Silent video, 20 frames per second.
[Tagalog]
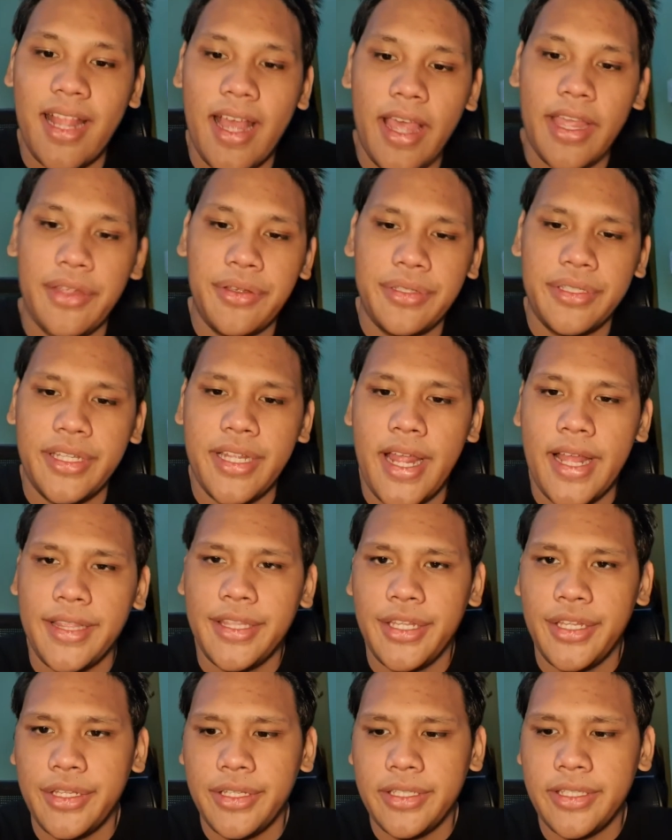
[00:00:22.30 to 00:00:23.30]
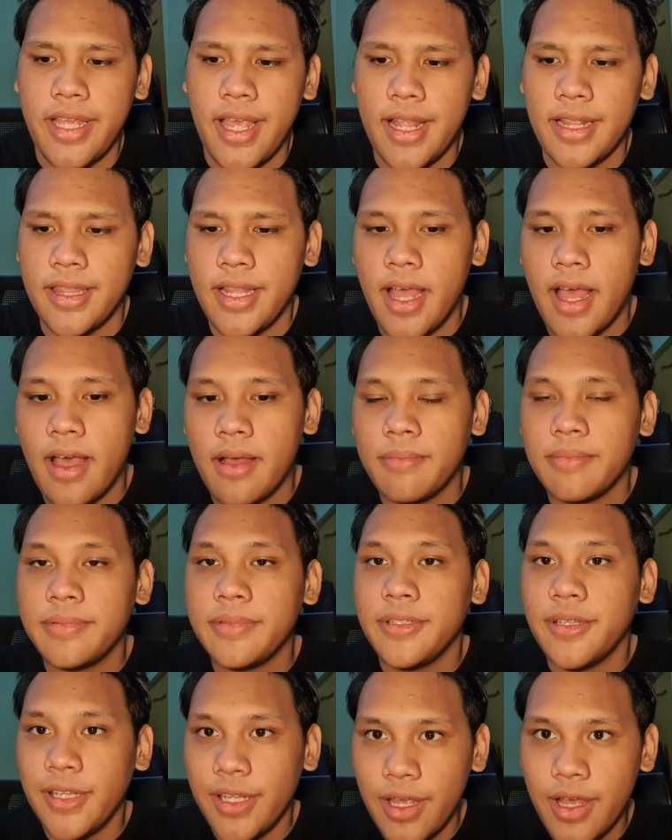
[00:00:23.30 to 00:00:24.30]
na, natin yung setup.
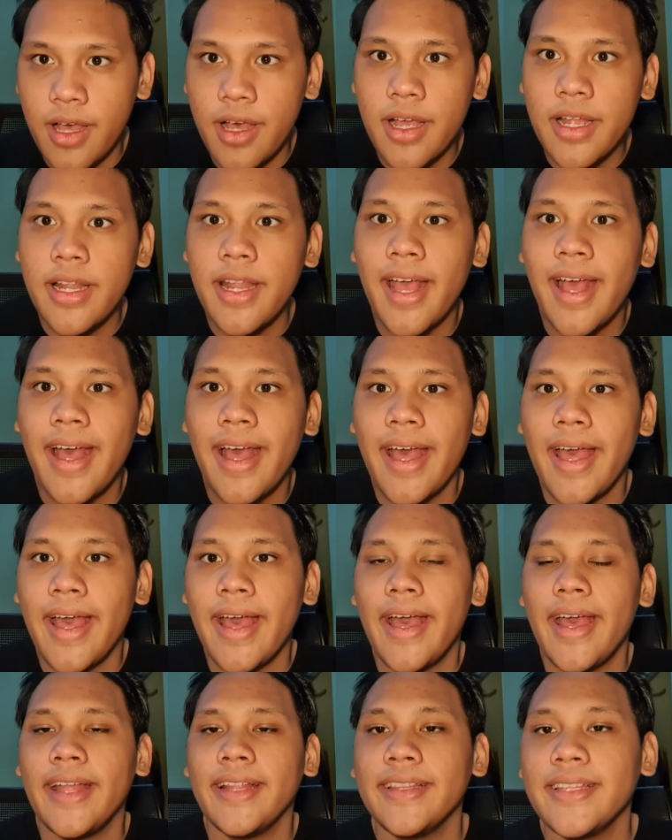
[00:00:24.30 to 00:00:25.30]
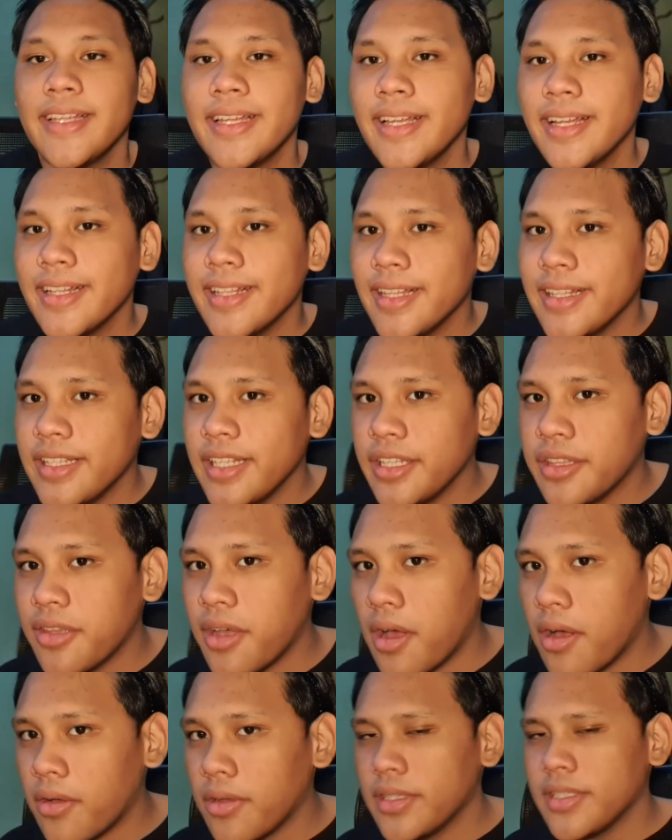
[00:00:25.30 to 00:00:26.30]
So yun, at uh,
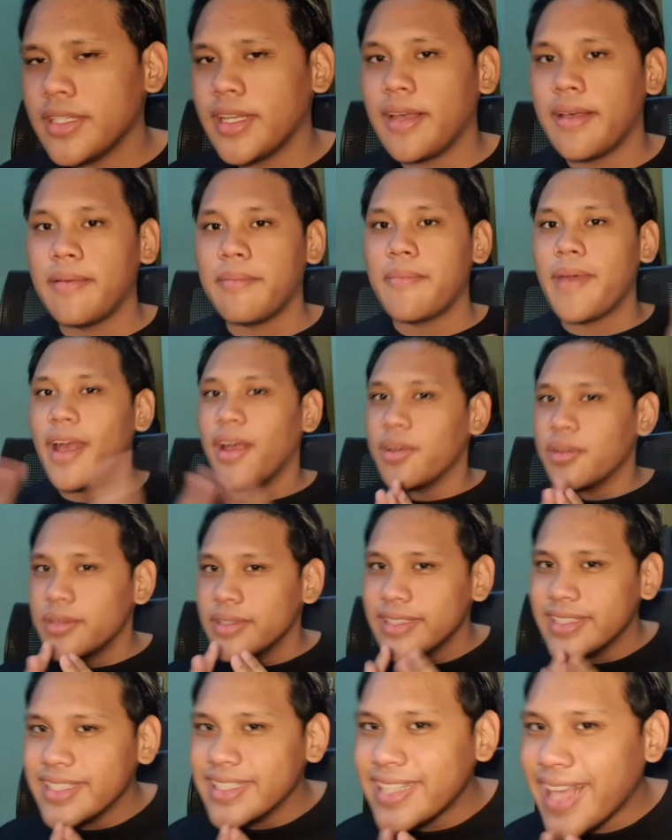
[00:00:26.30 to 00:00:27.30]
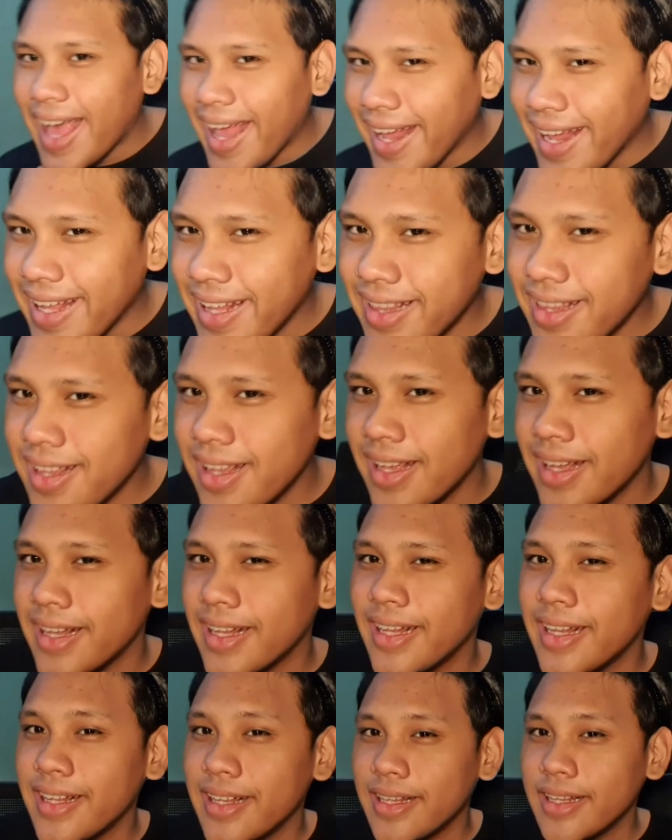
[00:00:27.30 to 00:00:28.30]
nandito ako sa bagong side
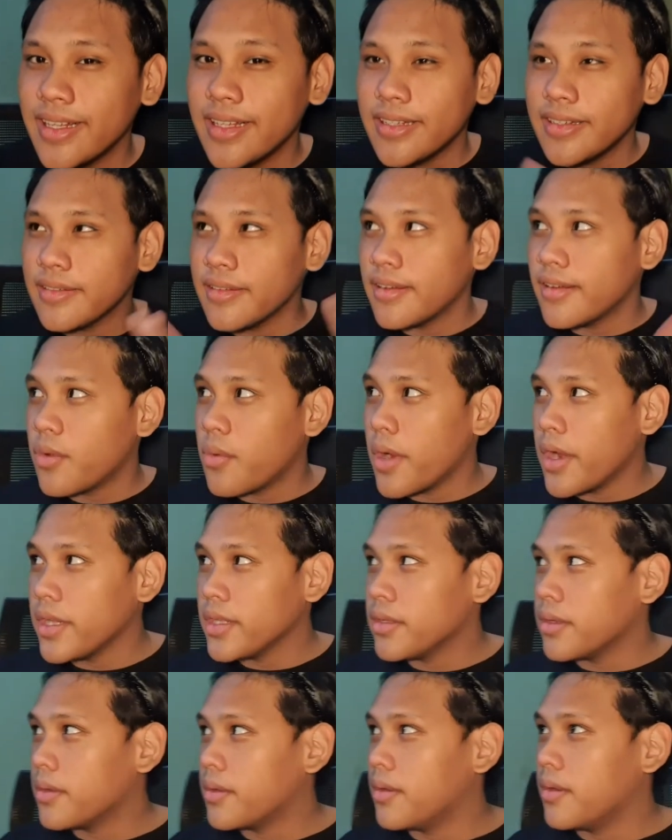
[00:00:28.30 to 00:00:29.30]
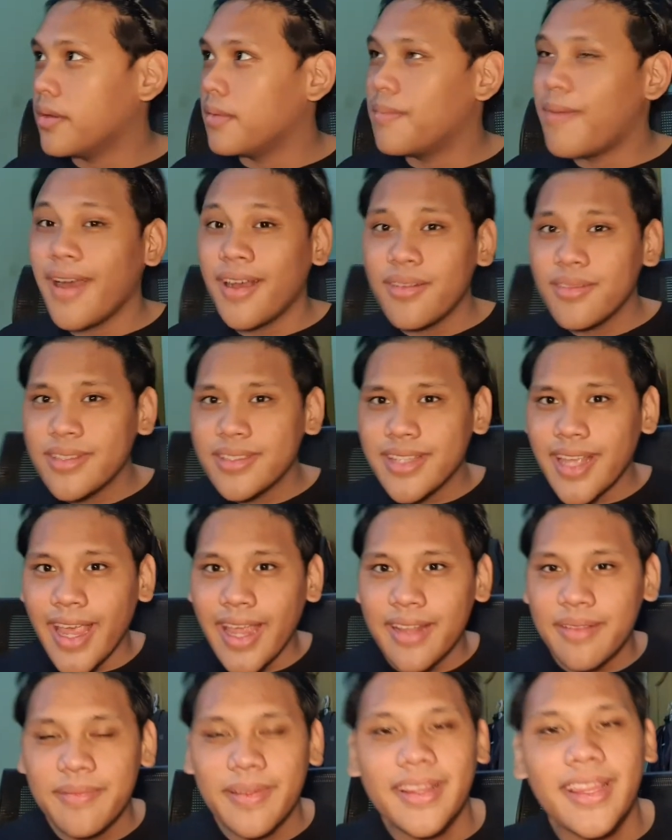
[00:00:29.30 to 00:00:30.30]
ng kwarto ko. Bagong
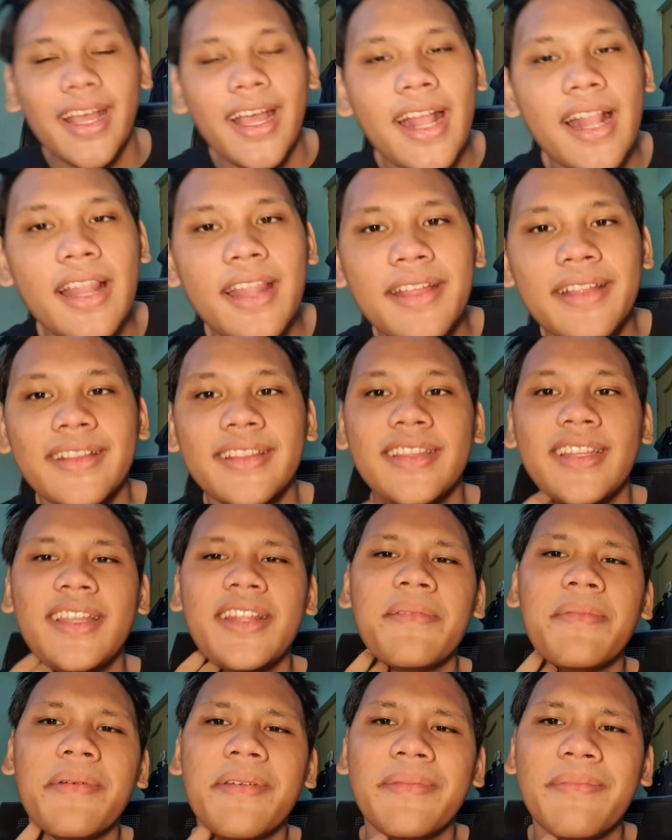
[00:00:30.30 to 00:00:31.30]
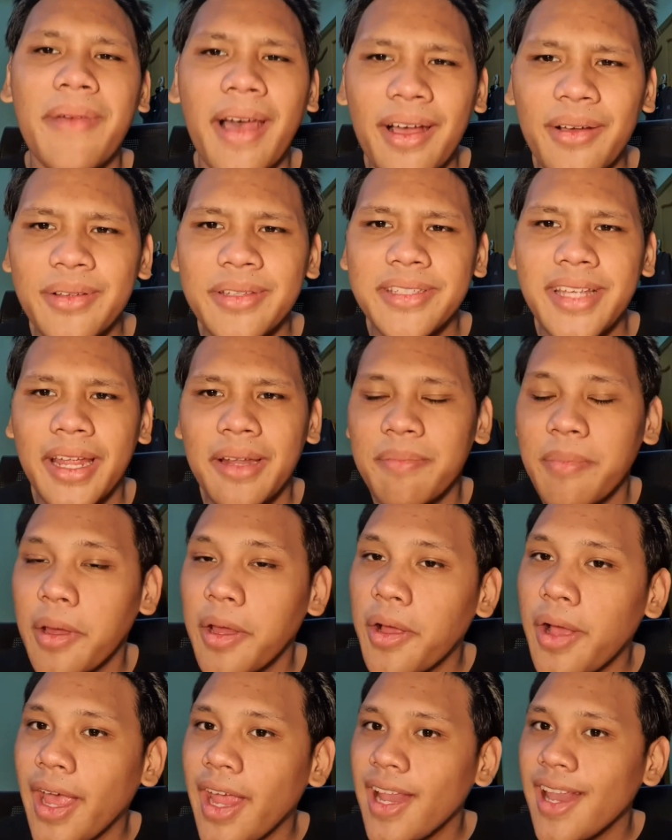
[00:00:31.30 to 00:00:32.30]
side. Matagal, hindi naman bagong side,
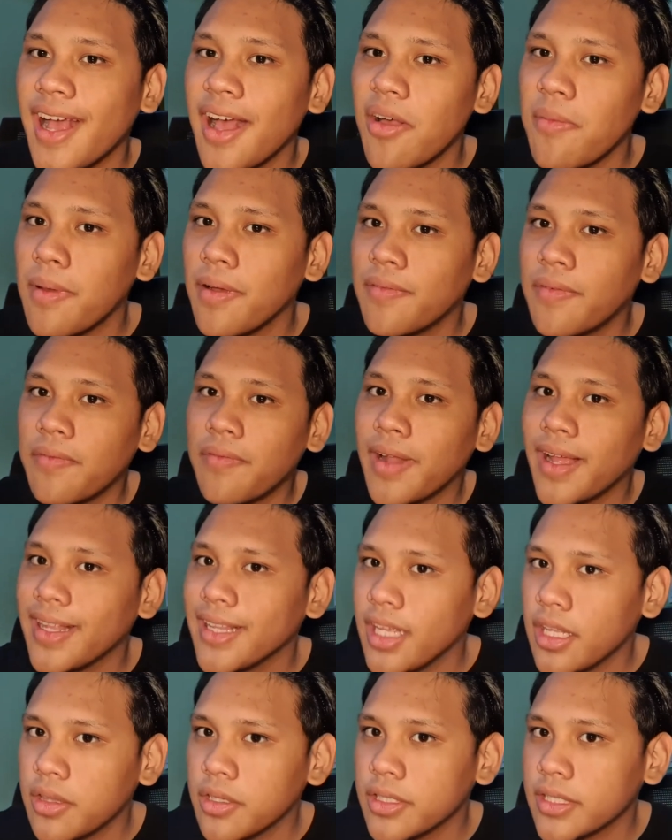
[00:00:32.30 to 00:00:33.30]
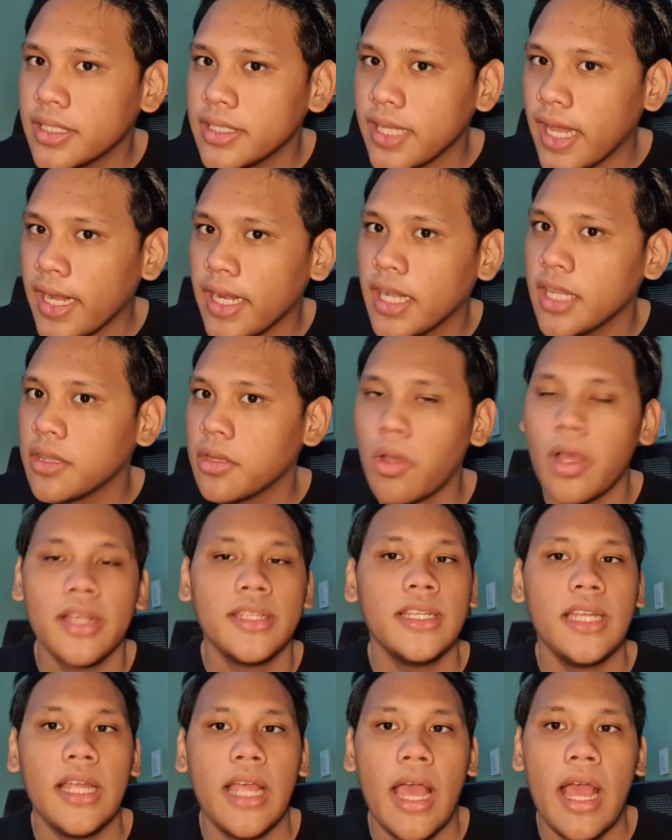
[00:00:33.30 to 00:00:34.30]
pero ngayon lang ako mag-vlog dito sa side na to
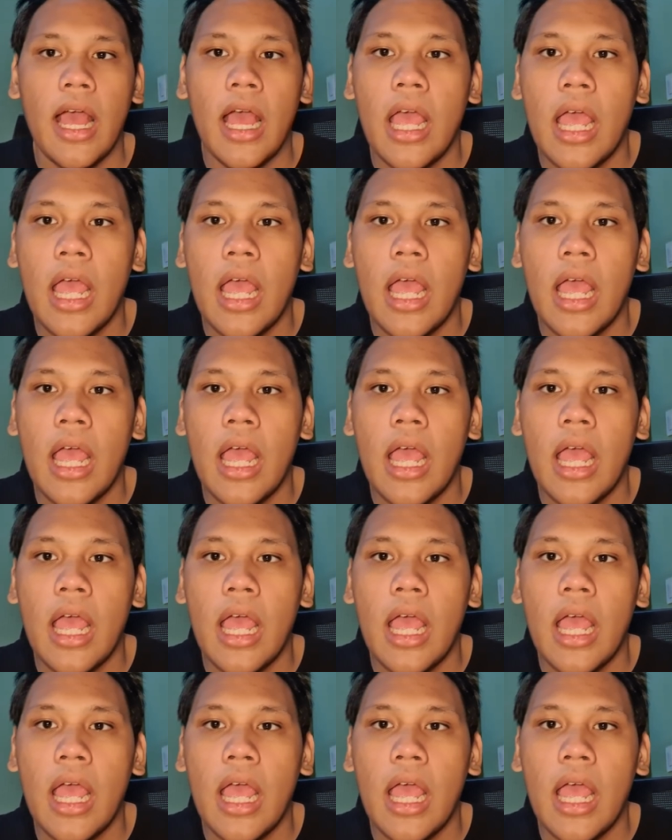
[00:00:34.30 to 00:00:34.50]
kasi na